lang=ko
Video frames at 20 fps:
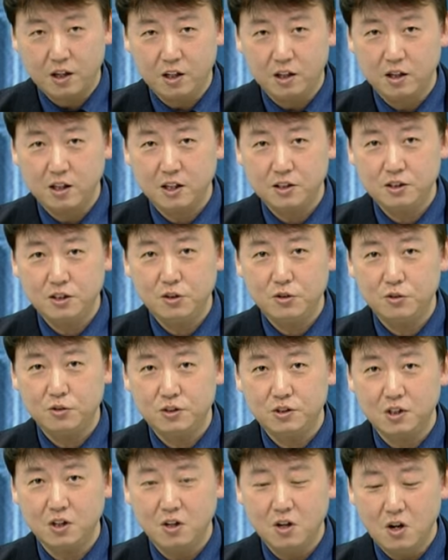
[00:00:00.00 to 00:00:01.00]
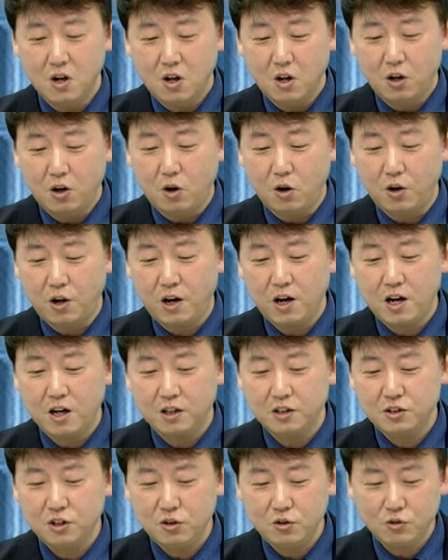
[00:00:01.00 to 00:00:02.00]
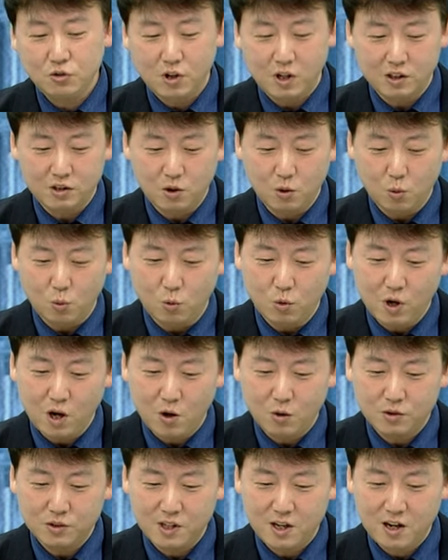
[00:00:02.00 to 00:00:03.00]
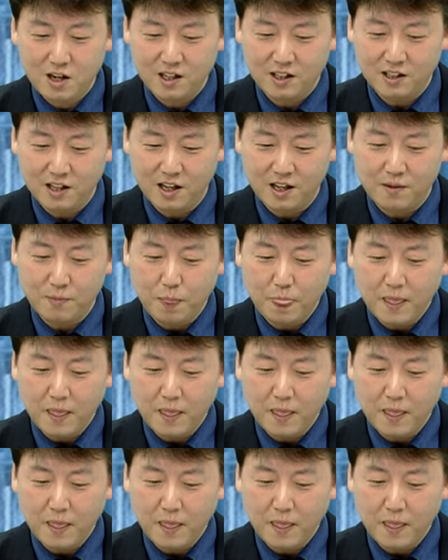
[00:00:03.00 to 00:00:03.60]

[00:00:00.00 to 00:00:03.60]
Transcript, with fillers: 이렇게 실리고 있죠. 거래량이 실리고 나서 올라온 상황인데